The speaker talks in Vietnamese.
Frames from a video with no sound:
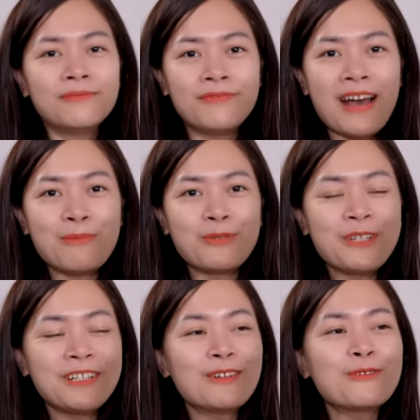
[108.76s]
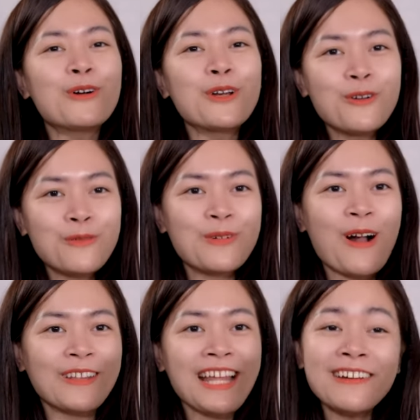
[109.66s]
Và mùi hương cuối cùng
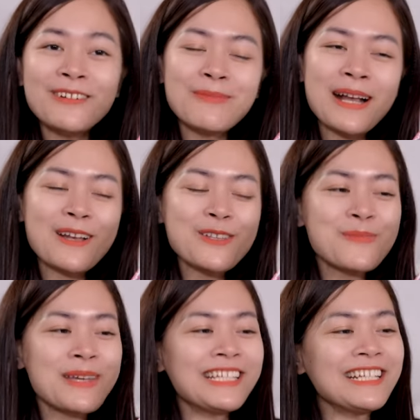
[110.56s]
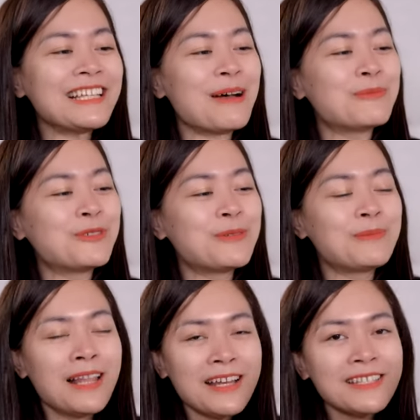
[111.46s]
có tại Hương My Cosmetics là mùi
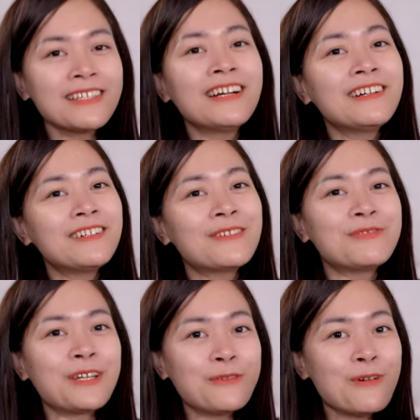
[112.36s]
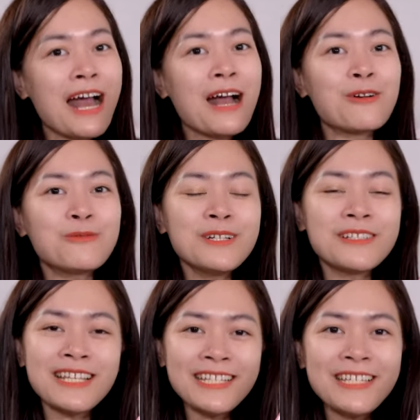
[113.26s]
Blush, hương phấn hoa cũng
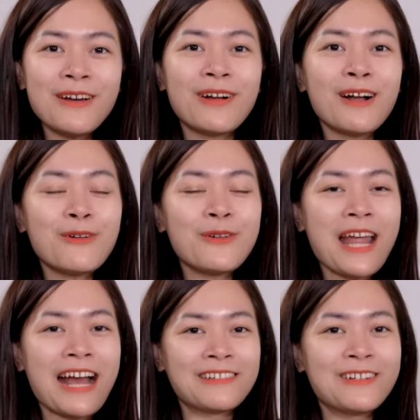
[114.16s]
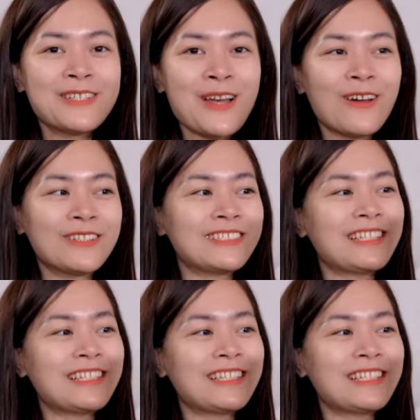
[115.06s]
được rất nhiều các cô nàng lựa chọn.